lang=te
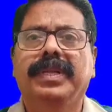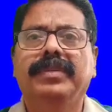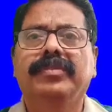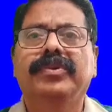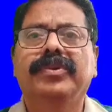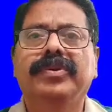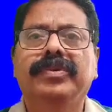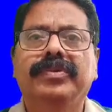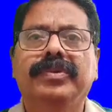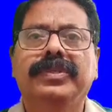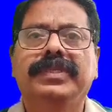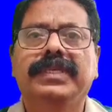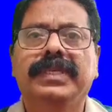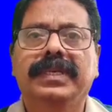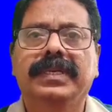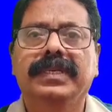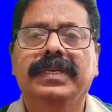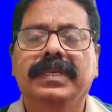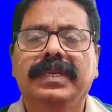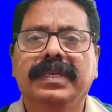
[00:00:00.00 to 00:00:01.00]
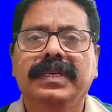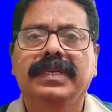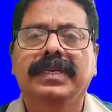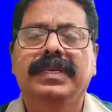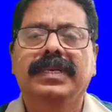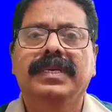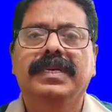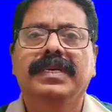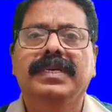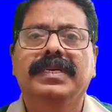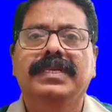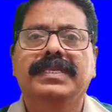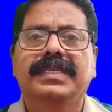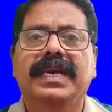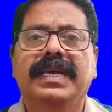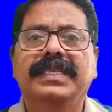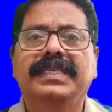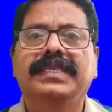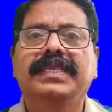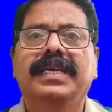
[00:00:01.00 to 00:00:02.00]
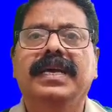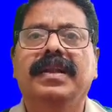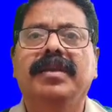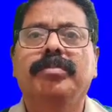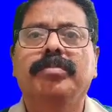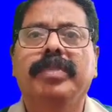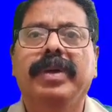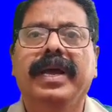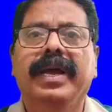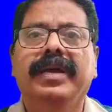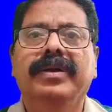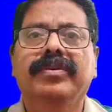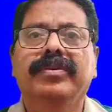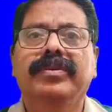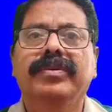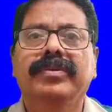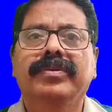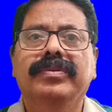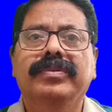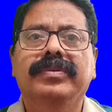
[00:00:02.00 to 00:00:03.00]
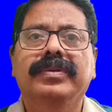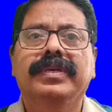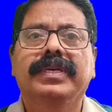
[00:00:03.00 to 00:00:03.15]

పదమూడవ క్వశ్చన్ సర్జికల్ ప్యాక్ను